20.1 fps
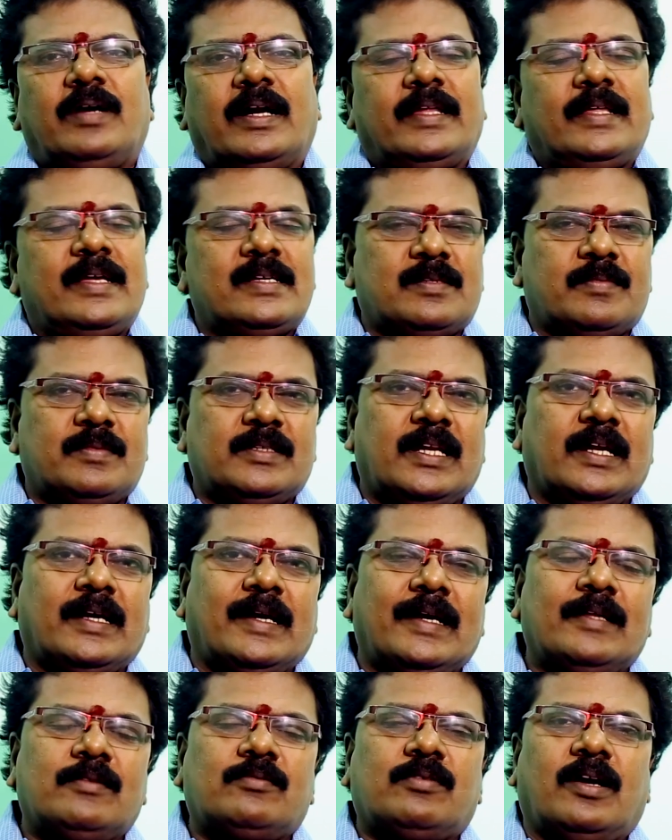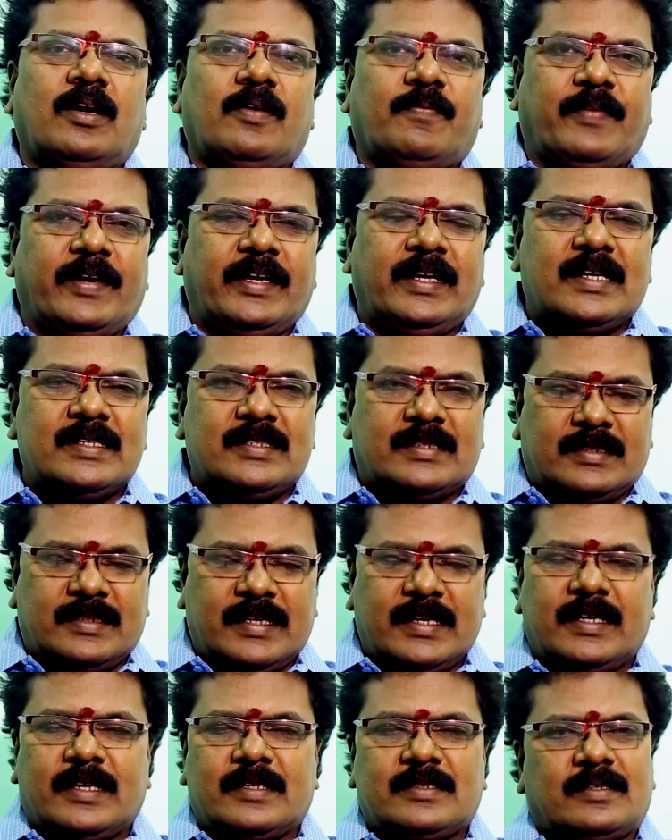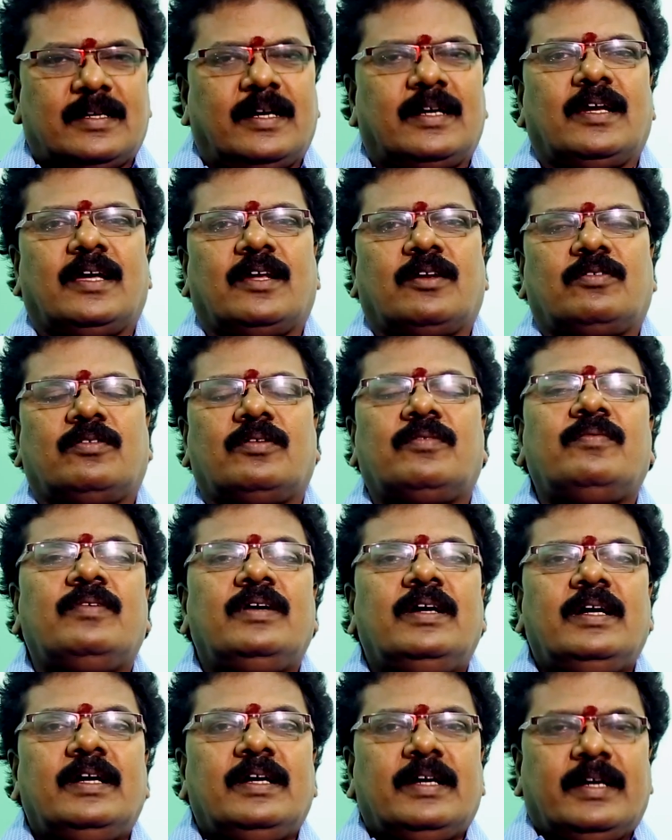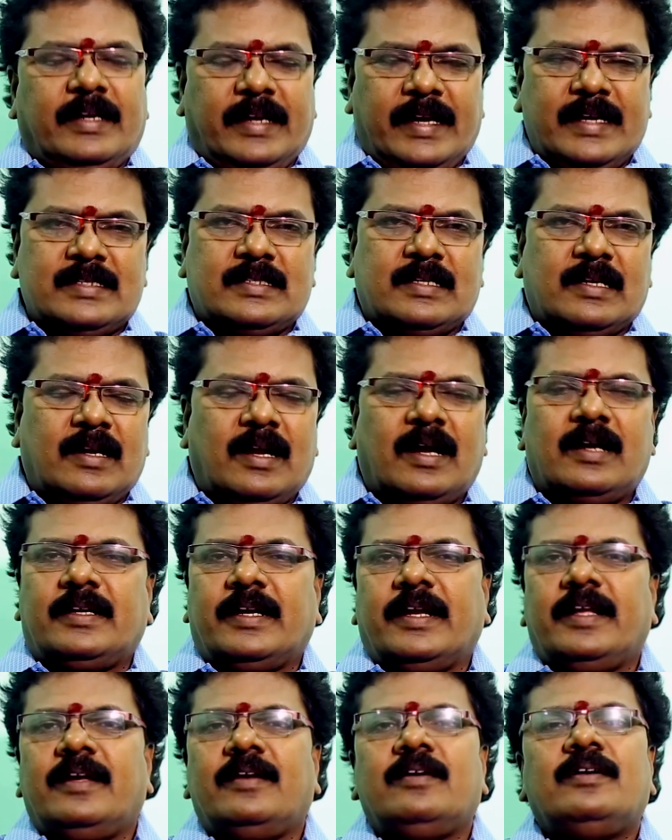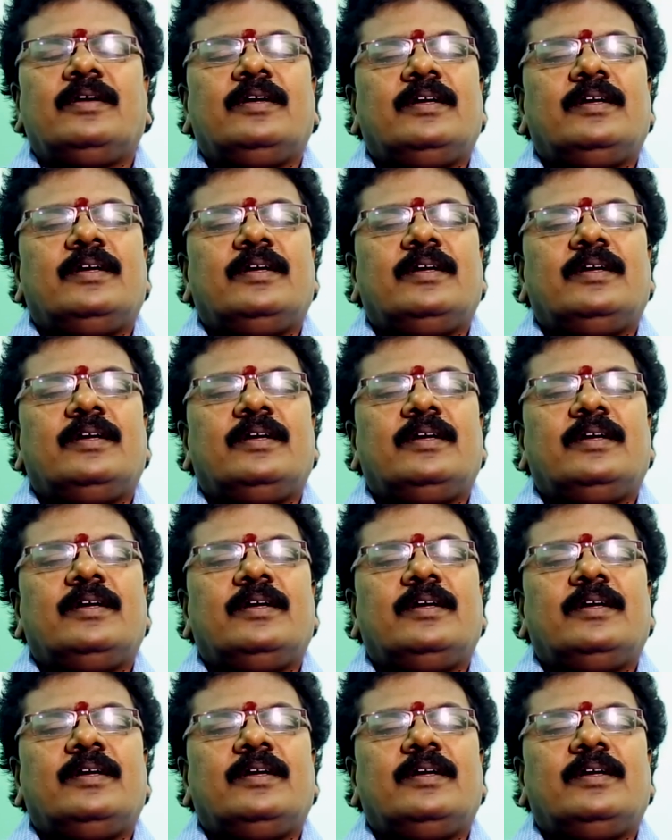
அதே சமயத்தில் கலைத்துறையில் ஃபைனான்ஸ் ஸ்டேட்டஸ் நல்லா இருக்கும் ரேஸ் லாட்ரி